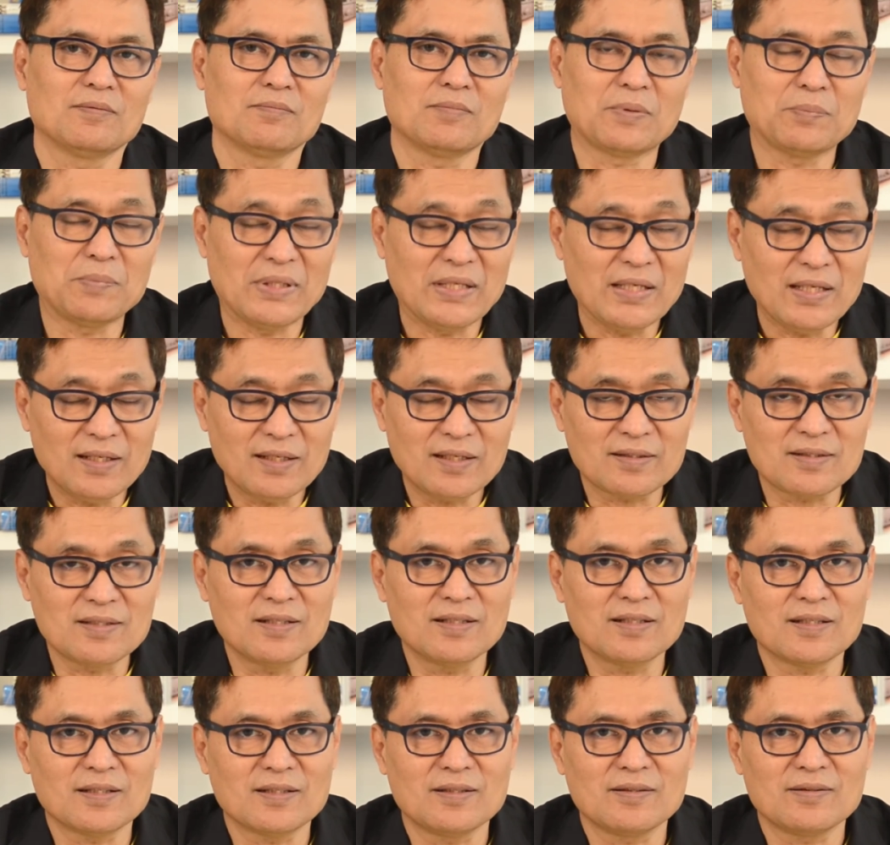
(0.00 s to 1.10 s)
มันมีให้เลือกเย
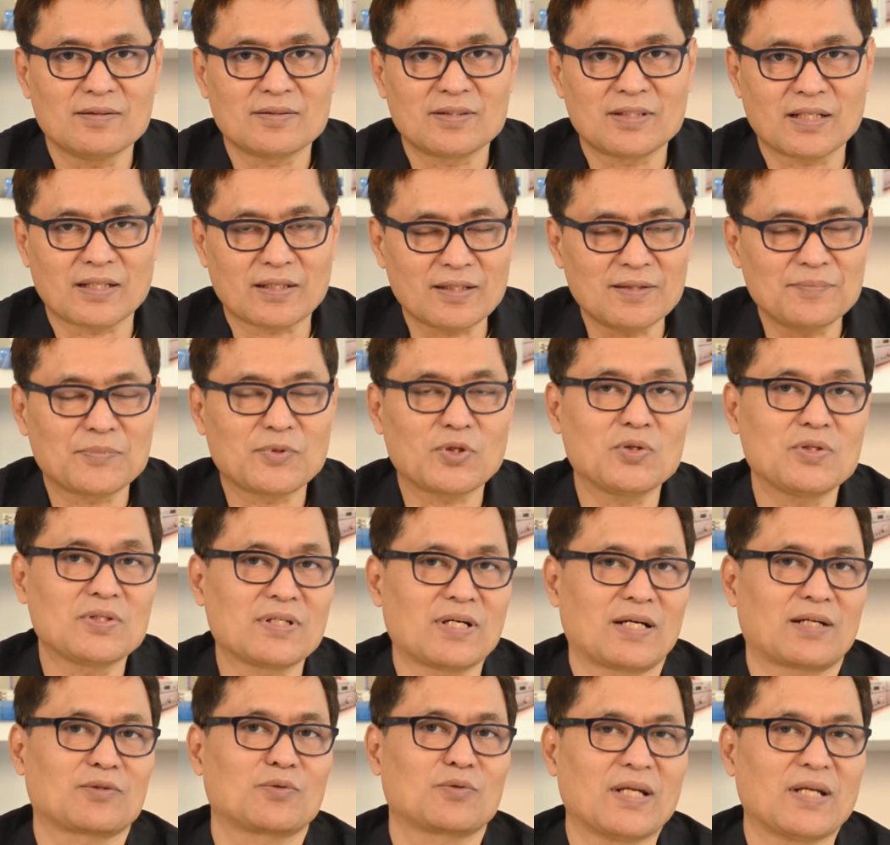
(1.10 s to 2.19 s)
อะจะเริ่มต้น
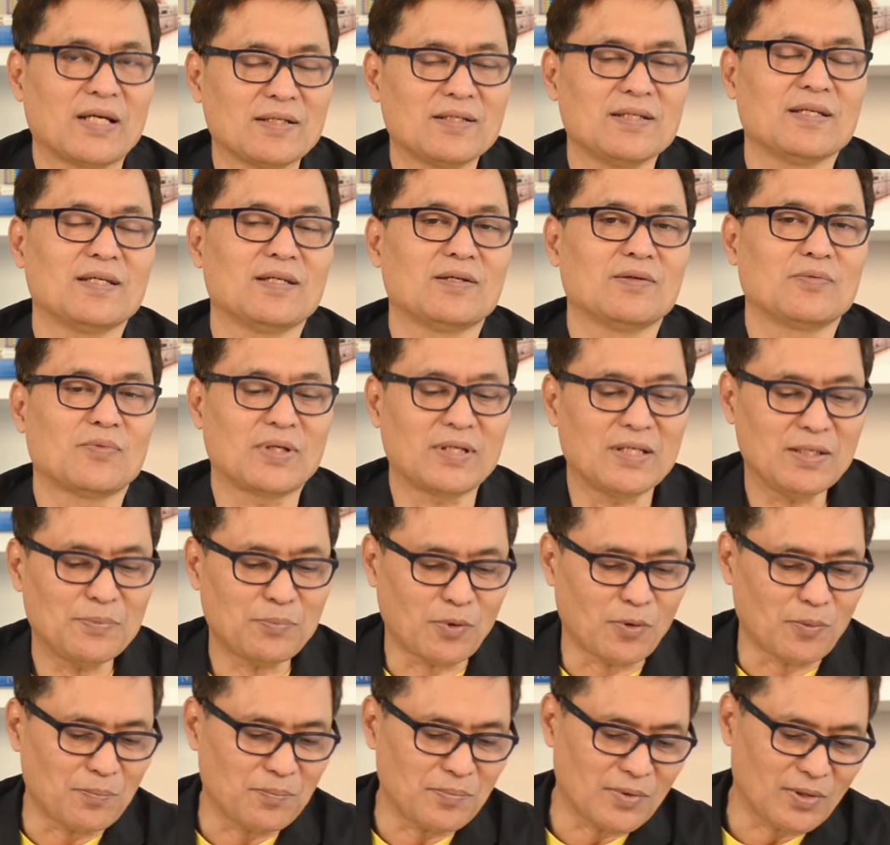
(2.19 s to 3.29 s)
จากนดี วันนี้
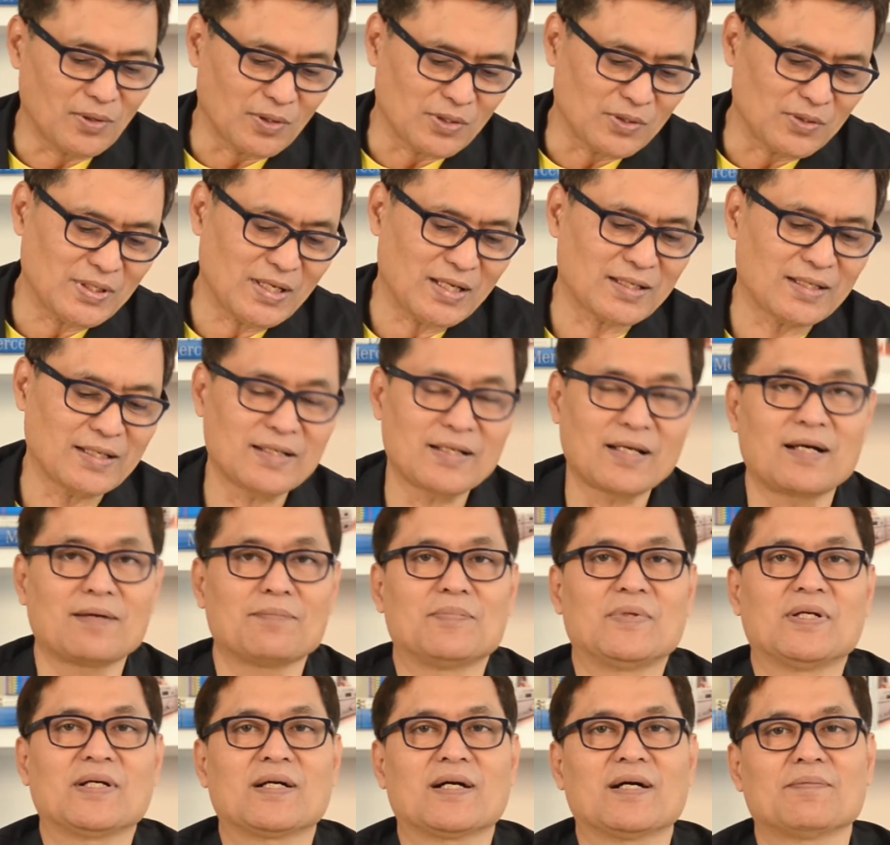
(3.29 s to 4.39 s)
ผมขออนุญาตแนะ
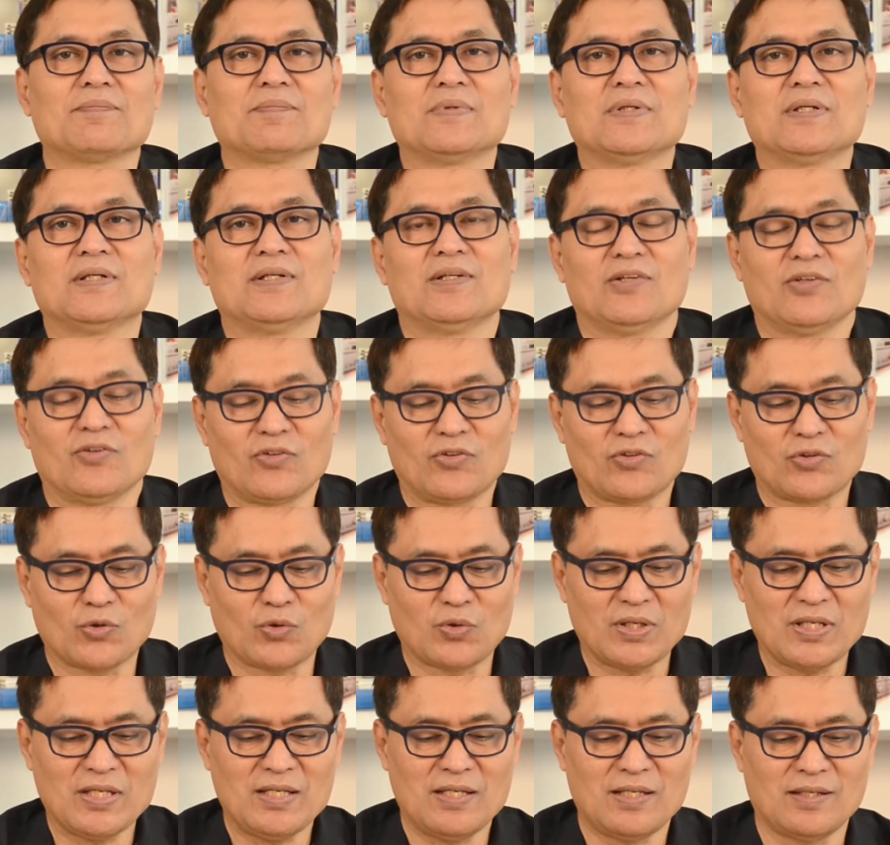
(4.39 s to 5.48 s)
นำนะครับโซ
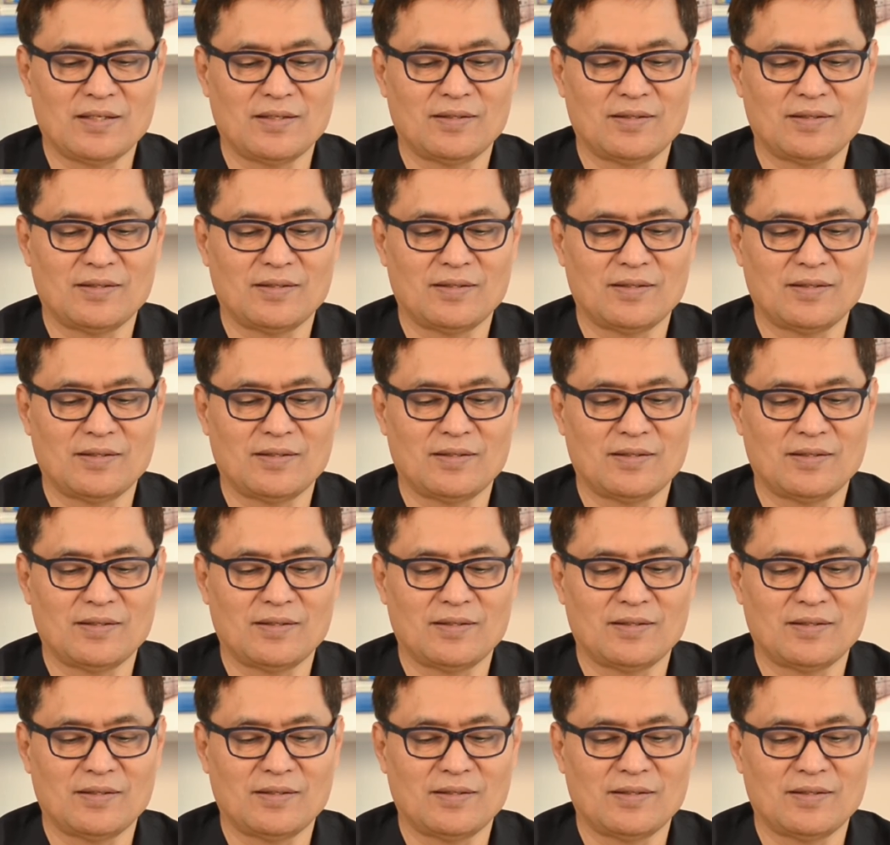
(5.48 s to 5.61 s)
นี่